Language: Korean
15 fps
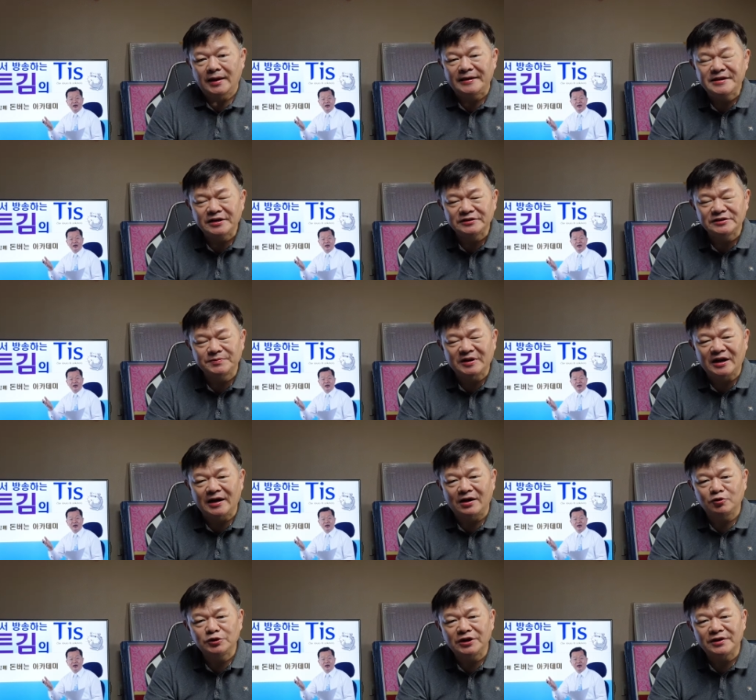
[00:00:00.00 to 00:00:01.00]

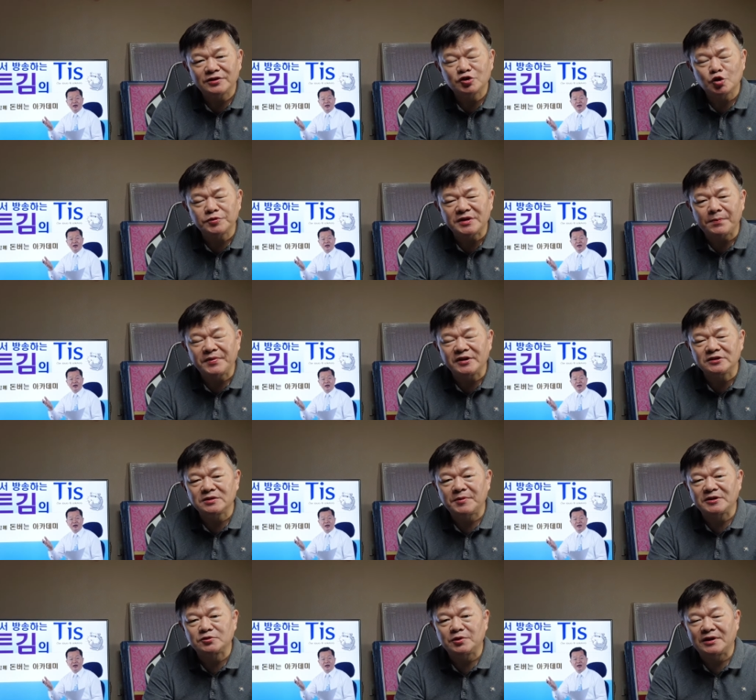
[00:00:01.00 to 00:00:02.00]
안녕하십니까 언제나 소비자 편에서
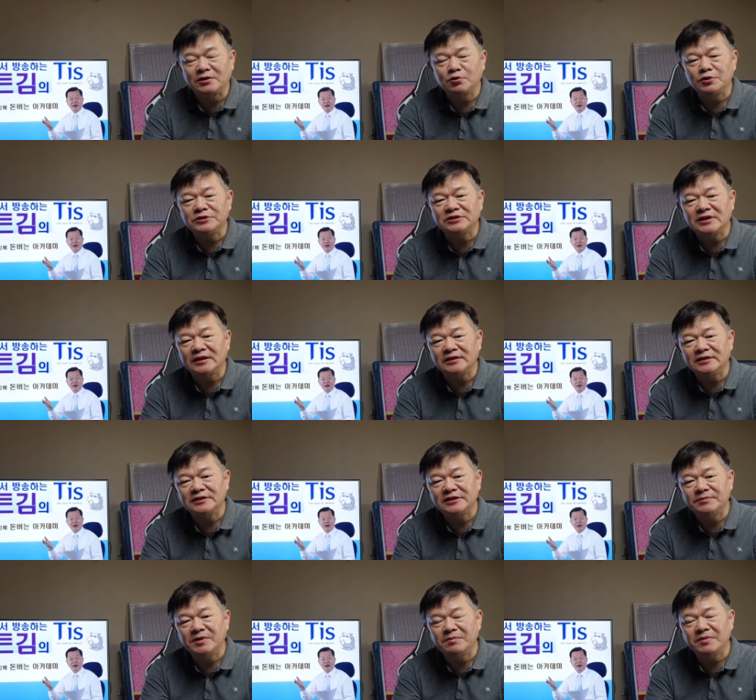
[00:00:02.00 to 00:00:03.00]
방송하는 콘스탄트
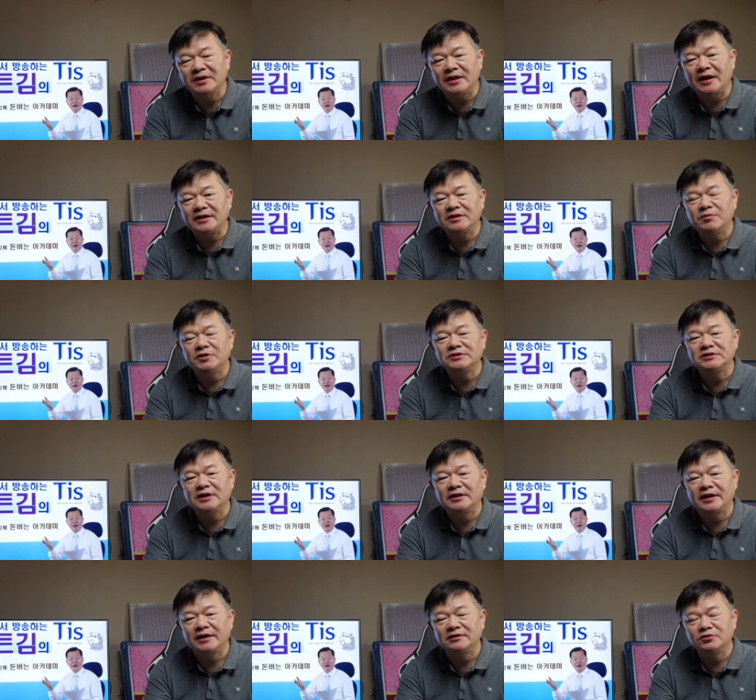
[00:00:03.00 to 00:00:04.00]
김입니다 이번
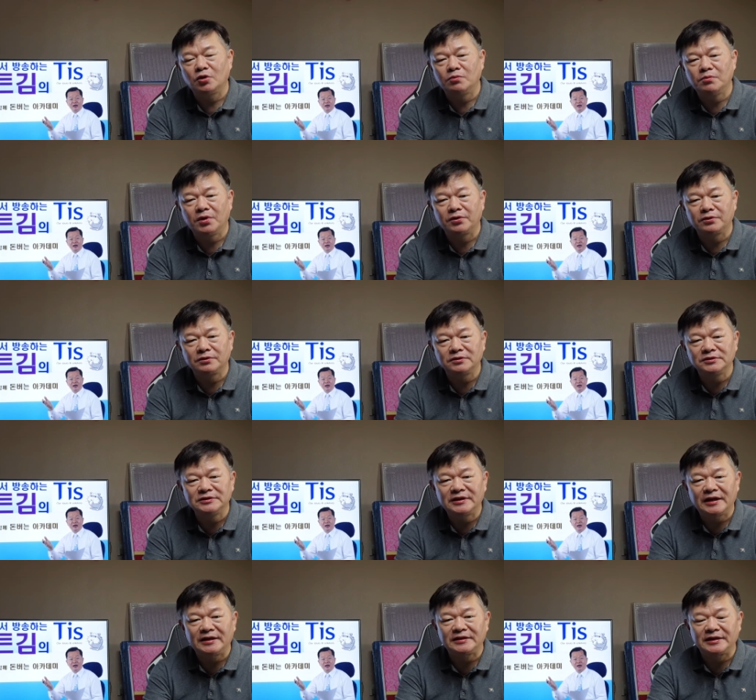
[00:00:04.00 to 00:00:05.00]
시간에는 돈 버는
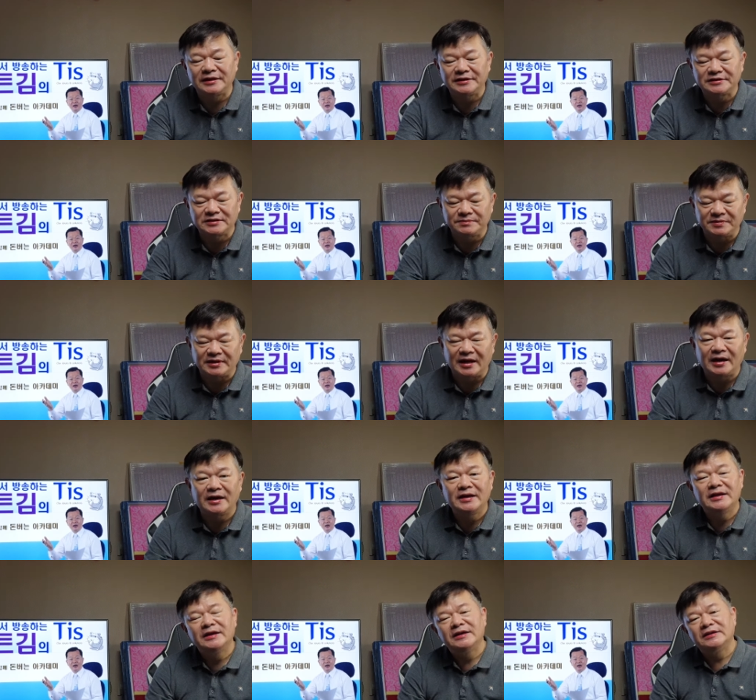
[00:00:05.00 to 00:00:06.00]
은퇴가 되겠습니다
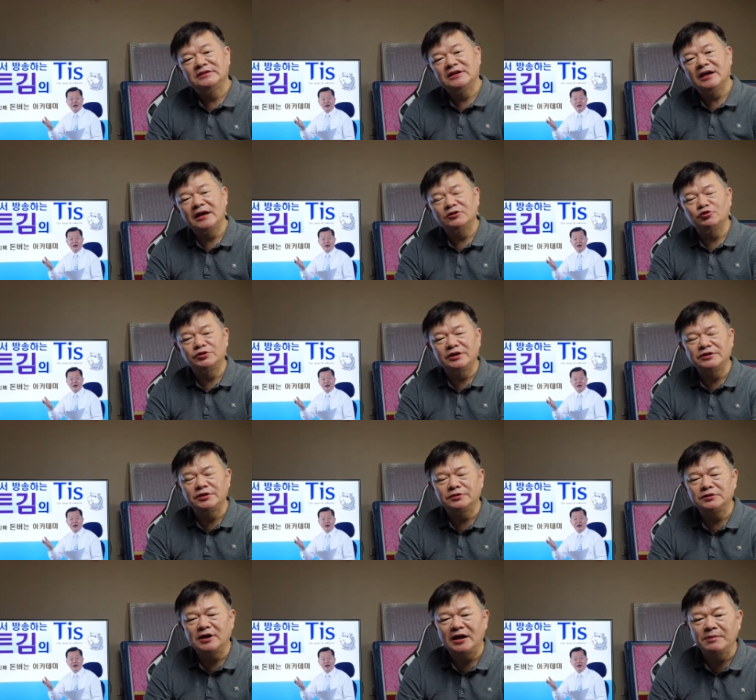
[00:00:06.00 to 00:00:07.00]
제가
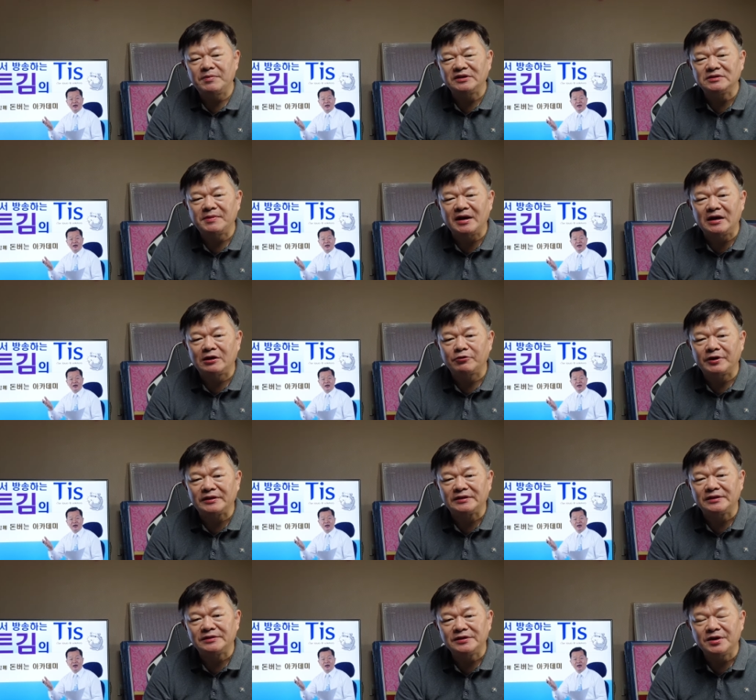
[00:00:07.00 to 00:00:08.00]
주택연금 가입하지 말라고
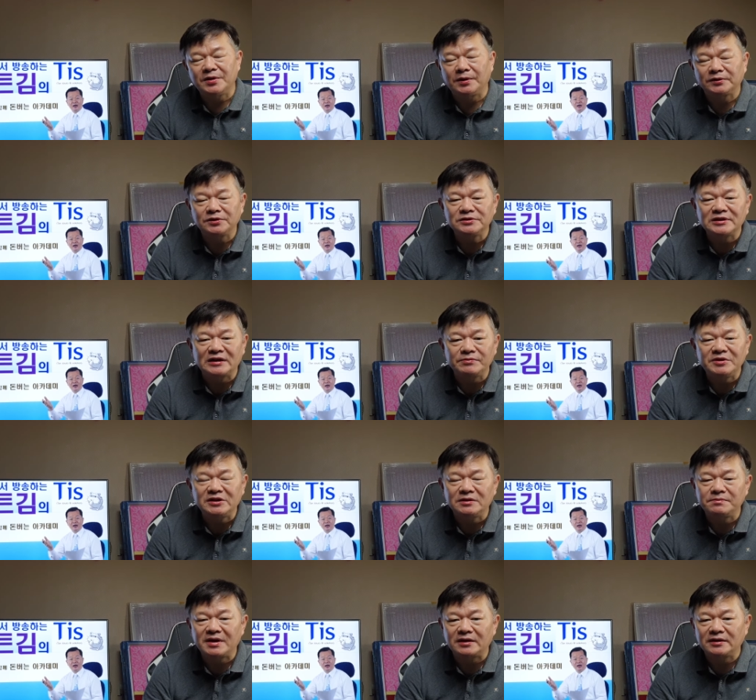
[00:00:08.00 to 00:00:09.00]
했더니요 어떤 사람이
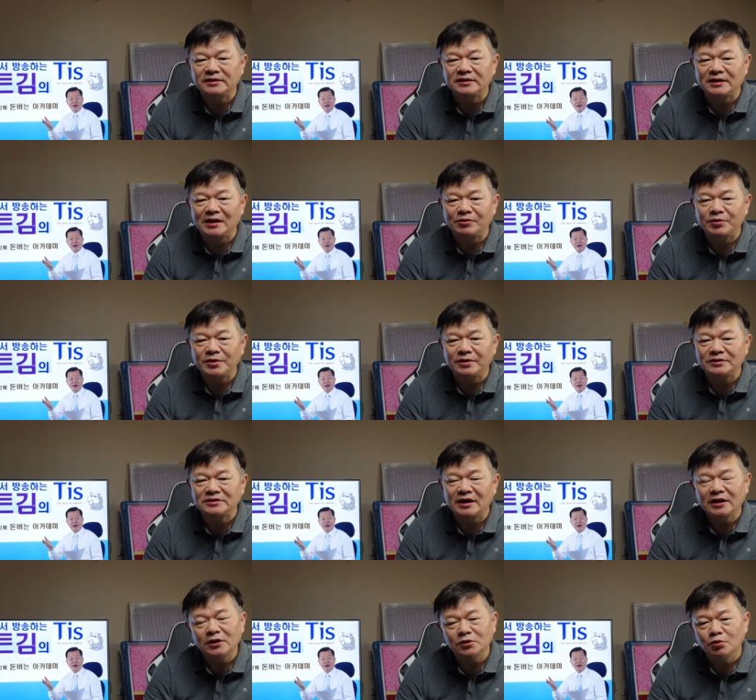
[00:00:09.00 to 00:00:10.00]
이런 말을 하더라고요
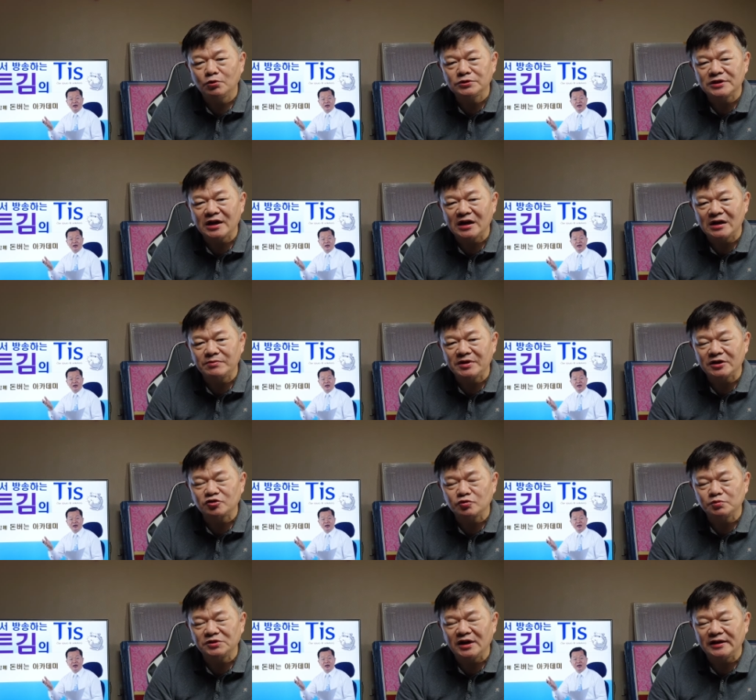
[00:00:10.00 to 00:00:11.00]
자기는 노후 생활비가
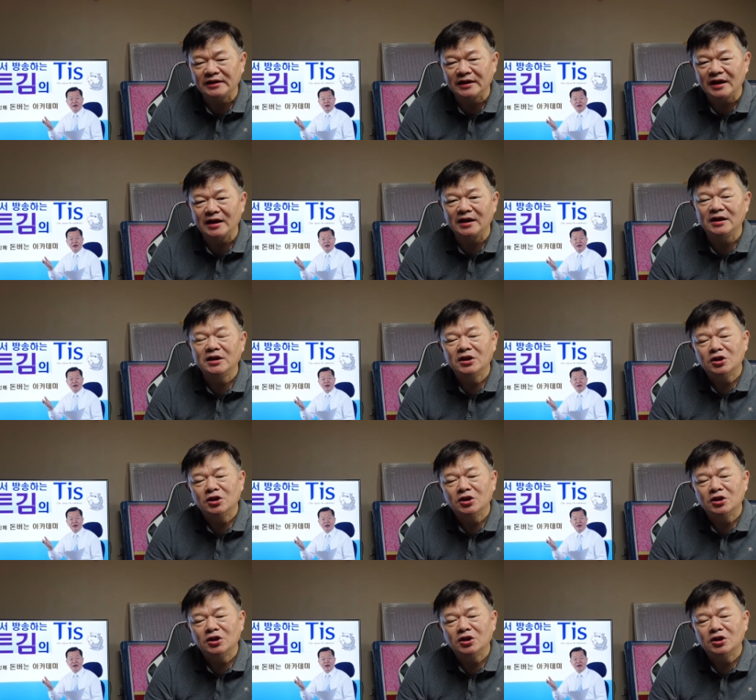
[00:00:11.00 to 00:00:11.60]
충분하니까